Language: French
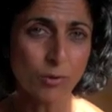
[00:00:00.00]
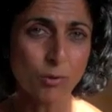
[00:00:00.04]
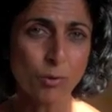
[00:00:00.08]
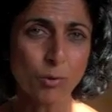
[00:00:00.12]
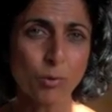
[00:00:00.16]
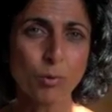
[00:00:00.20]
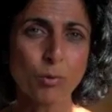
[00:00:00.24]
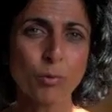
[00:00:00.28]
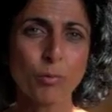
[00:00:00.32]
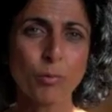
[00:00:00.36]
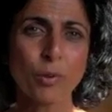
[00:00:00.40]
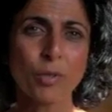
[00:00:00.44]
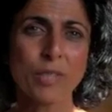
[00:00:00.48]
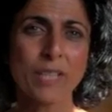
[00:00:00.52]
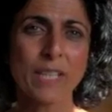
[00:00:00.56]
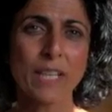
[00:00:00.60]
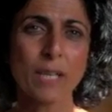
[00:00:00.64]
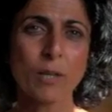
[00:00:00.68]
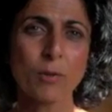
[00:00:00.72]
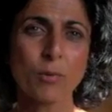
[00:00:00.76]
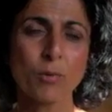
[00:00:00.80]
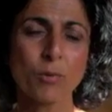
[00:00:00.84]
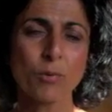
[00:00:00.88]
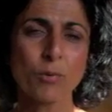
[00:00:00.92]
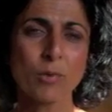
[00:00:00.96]
Je trouve que c'est
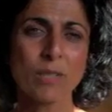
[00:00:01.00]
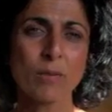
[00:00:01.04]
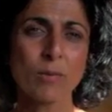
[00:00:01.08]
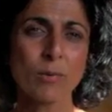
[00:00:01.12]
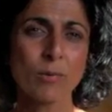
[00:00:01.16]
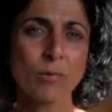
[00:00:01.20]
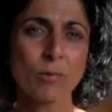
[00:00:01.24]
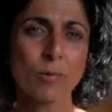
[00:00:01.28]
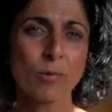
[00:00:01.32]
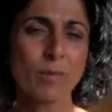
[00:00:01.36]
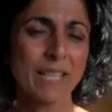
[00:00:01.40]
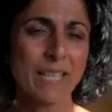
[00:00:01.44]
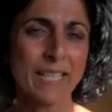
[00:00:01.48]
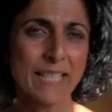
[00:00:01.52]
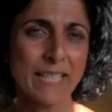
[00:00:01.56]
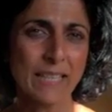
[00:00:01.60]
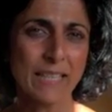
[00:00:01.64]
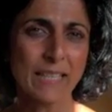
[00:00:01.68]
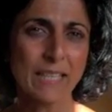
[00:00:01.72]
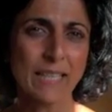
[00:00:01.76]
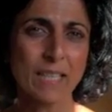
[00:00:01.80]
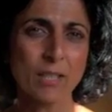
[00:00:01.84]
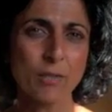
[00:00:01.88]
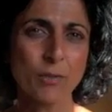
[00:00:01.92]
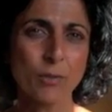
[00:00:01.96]
quelque chose de, très
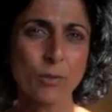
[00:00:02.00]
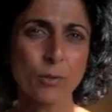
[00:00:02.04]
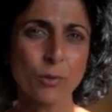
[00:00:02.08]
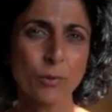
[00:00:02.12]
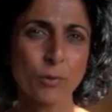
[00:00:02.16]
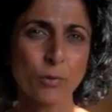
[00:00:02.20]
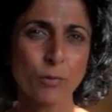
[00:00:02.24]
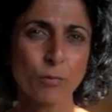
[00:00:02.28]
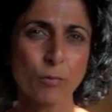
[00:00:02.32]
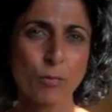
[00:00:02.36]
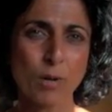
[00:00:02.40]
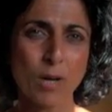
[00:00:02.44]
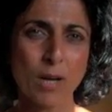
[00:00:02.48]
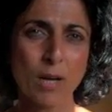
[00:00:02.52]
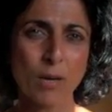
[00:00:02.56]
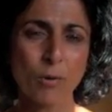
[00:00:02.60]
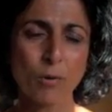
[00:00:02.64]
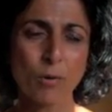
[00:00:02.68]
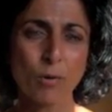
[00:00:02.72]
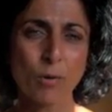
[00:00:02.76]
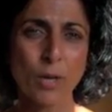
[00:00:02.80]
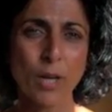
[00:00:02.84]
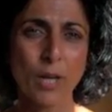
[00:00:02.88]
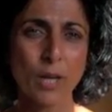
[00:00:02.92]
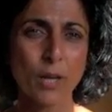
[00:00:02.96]
intéressant de
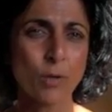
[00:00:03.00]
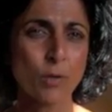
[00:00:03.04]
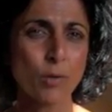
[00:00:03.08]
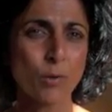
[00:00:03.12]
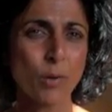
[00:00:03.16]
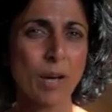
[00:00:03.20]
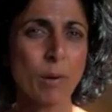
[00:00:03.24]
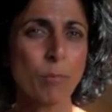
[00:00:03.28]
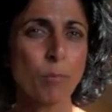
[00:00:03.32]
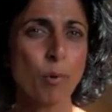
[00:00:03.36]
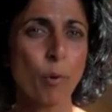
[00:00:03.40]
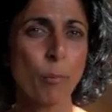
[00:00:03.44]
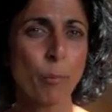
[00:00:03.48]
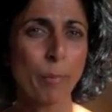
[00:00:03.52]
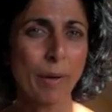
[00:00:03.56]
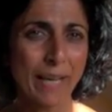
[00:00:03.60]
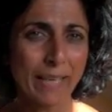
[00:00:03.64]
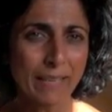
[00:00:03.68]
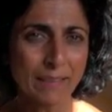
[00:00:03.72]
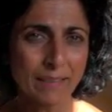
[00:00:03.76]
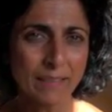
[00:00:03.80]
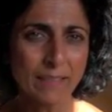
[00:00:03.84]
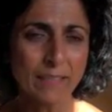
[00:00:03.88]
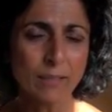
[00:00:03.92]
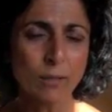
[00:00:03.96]
voir sur un plan
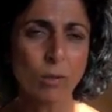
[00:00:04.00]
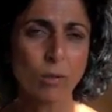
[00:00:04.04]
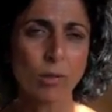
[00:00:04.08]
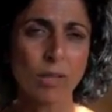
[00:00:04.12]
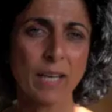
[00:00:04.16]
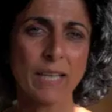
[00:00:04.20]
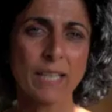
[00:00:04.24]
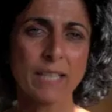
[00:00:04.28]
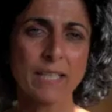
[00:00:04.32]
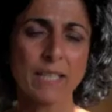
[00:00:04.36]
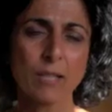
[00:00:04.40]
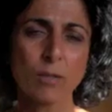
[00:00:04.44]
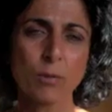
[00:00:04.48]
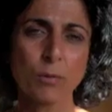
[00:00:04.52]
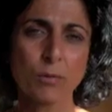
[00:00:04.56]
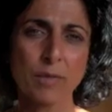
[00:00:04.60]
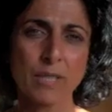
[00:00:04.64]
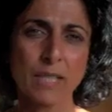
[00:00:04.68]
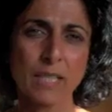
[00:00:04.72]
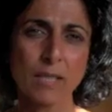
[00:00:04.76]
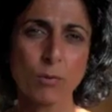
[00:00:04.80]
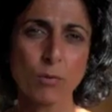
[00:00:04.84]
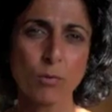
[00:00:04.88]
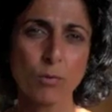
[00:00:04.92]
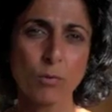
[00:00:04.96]
pratique l'organisation de
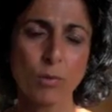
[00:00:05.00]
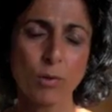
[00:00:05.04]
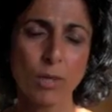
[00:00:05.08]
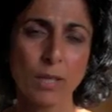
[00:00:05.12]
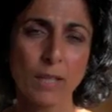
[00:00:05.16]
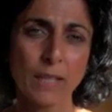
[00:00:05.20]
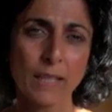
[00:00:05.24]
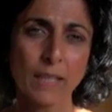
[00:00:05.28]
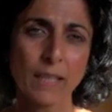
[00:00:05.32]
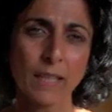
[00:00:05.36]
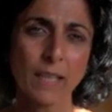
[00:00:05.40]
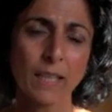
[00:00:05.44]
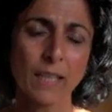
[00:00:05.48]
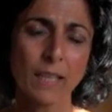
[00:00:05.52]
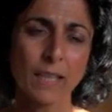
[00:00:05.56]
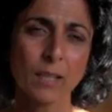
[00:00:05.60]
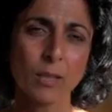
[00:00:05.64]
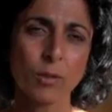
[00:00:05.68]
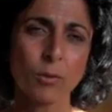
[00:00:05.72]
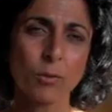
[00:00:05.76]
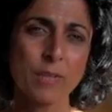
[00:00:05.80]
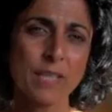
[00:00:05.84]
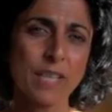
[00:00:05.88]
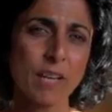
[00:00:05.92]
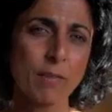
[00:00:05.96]
ces cours
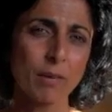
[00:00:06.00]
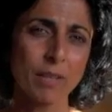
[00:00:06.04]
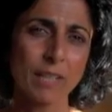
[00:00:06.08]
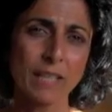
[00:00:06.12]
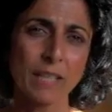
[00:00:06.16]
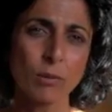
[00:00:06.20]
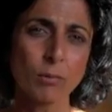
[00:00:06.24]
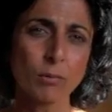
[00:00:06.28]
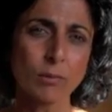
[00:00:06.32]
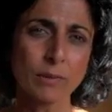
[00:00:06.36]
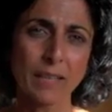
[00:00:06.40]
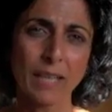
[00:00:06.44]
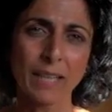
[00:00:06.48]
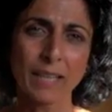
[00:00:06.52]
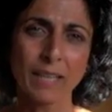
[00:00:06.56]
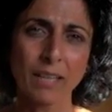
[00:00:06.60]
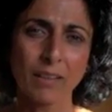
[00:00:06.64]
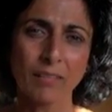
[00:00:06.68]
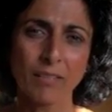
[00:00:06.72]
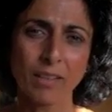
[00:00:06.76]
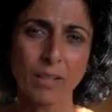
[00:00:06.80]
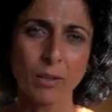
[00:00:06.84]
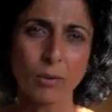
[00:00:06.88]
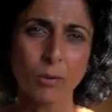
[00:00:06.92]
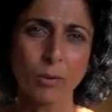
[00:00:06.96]
de aussi avoir des contacts
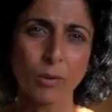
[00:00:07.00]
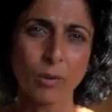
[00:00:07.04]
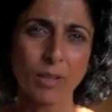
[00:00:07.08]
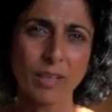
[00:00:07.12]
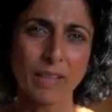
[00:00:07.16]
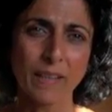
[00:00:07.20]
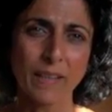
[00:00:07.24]
avec euh,